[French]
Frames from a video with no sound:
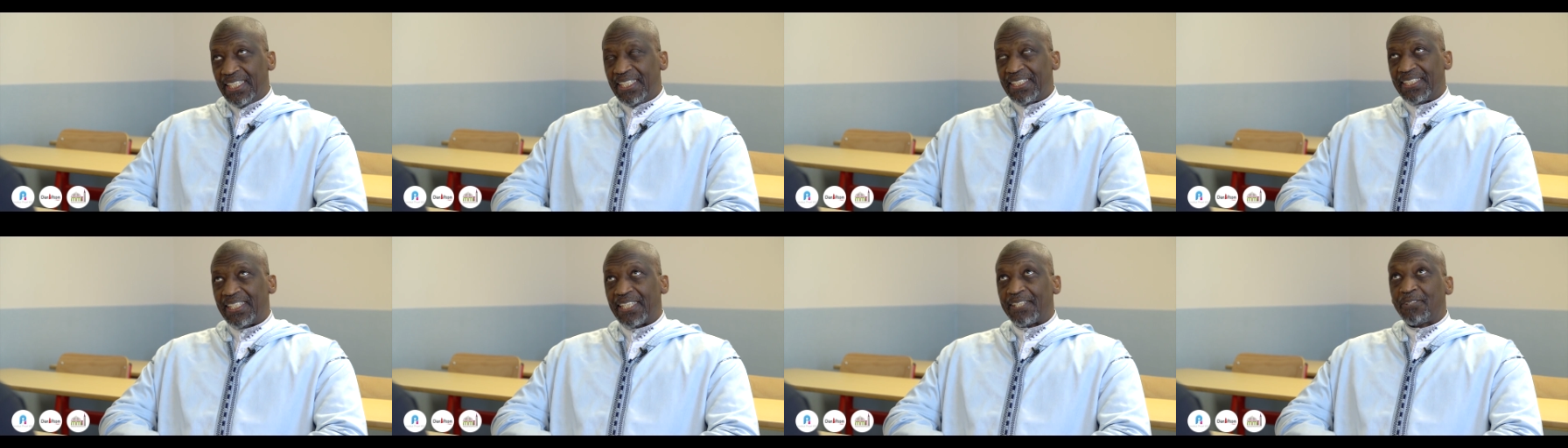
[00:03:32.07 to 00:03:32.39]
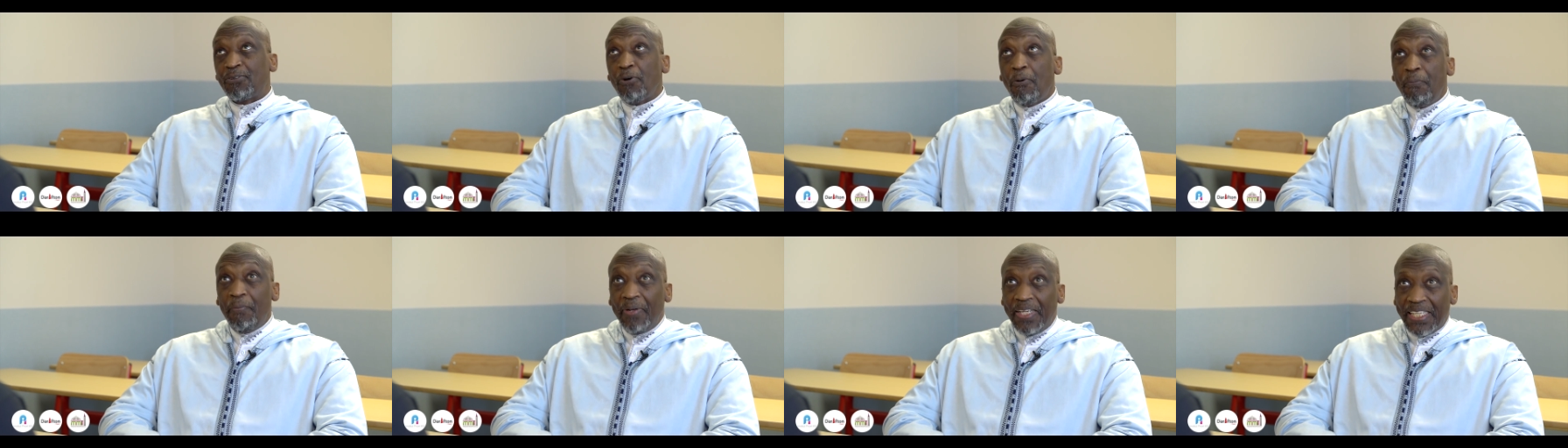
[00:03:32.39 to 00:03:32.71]

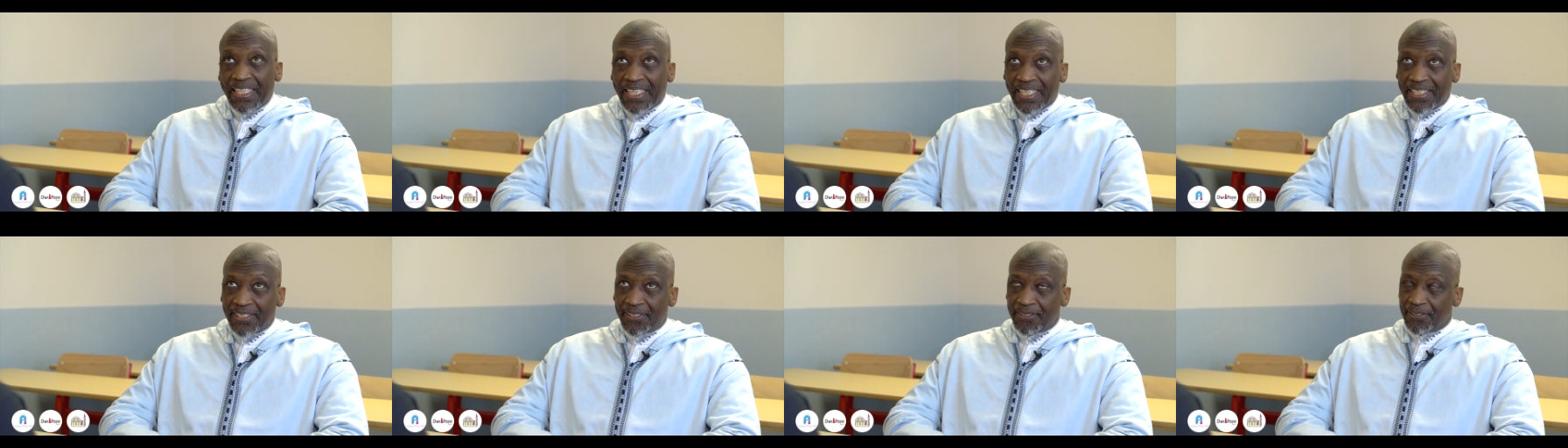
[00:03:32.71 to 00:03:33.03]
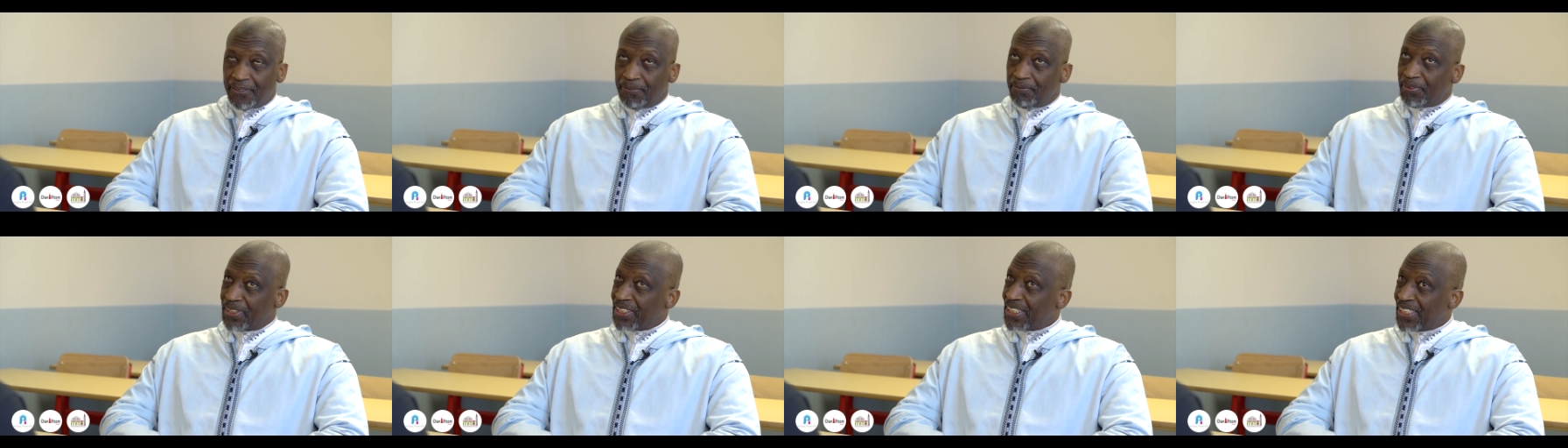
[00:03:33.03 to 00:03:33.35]
cette
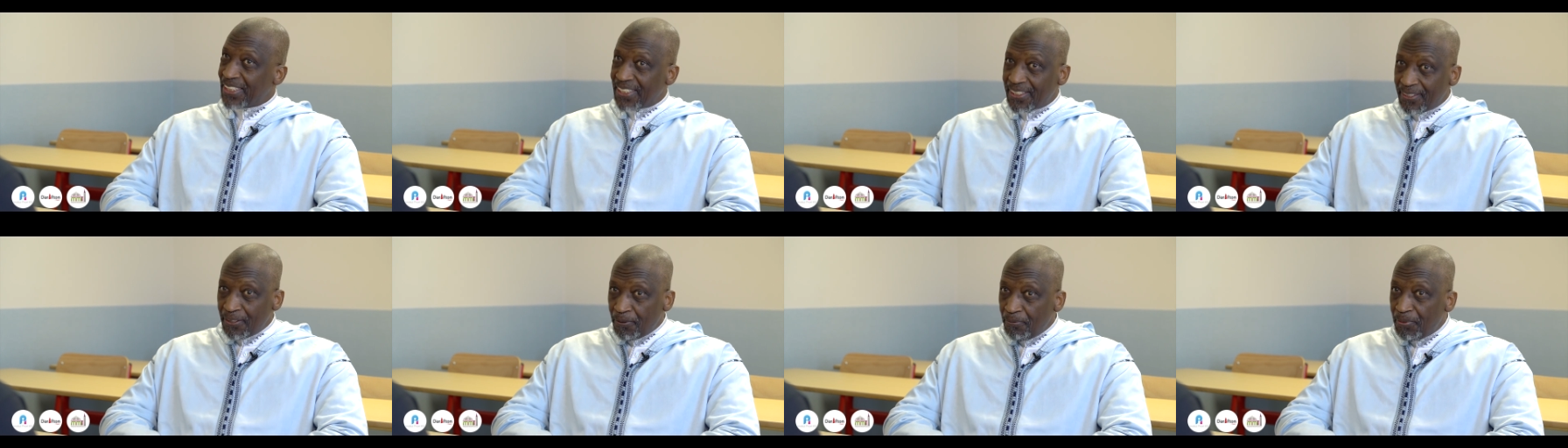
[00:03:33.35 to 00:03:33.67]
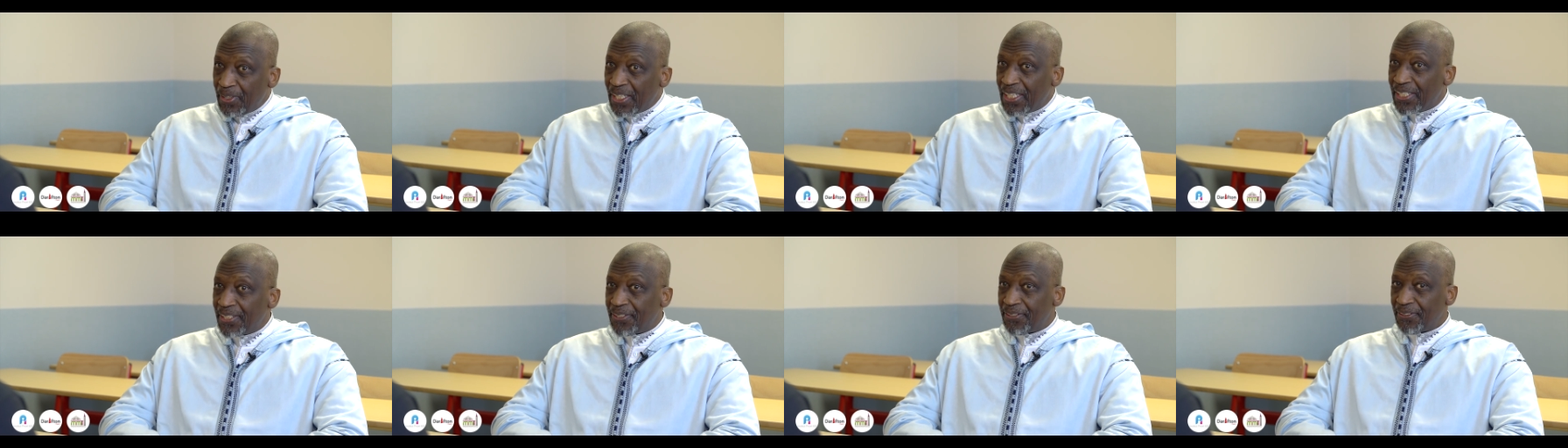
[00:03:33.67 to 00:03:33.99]
obligation, parce que c'est une
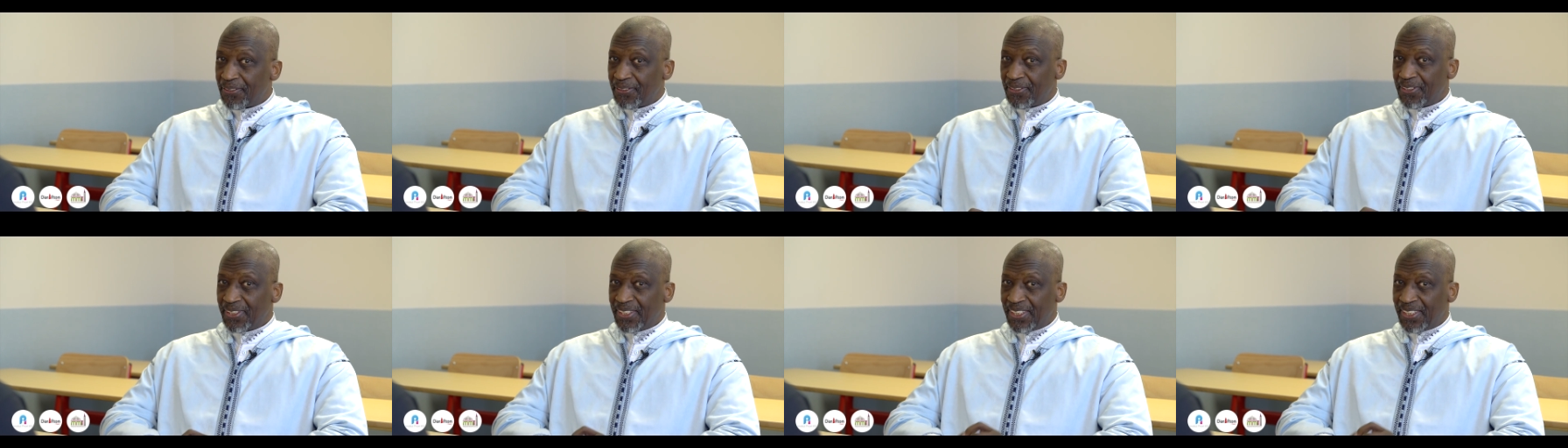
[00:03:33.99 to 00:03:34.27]
obligation.